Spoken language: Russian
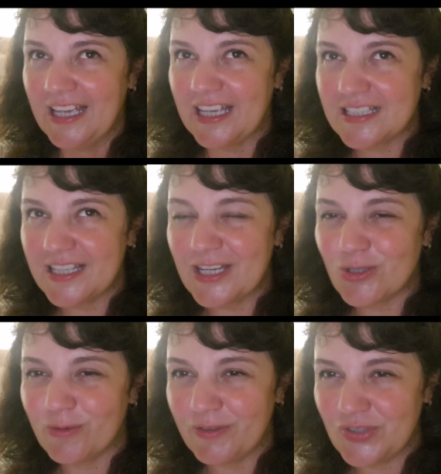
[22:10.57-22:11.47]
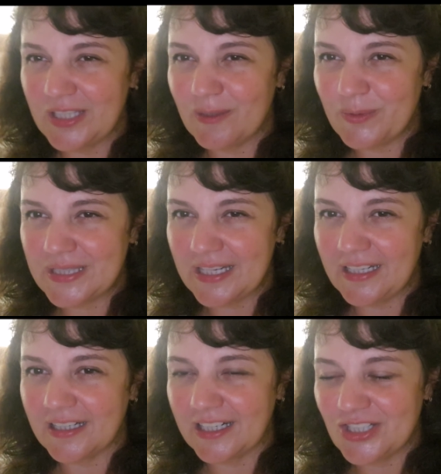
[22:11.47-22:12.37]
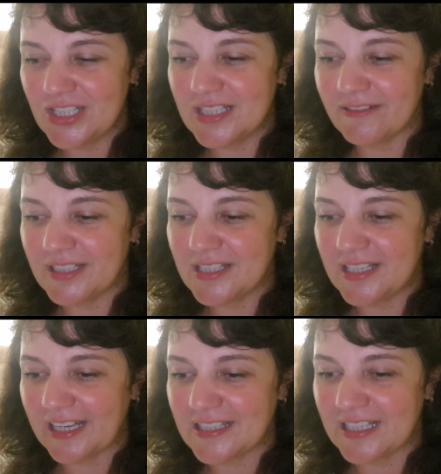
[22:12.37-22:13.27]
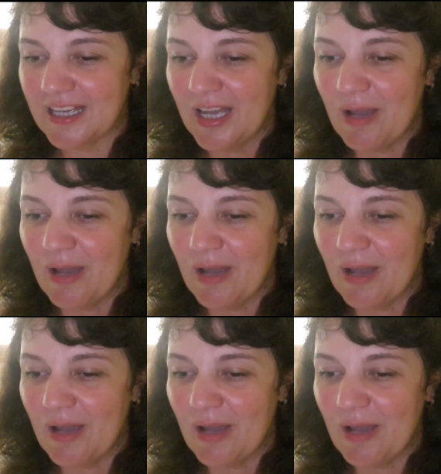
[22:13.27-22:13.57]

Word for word: Я знаю, что вы все написали их от чистого сердца,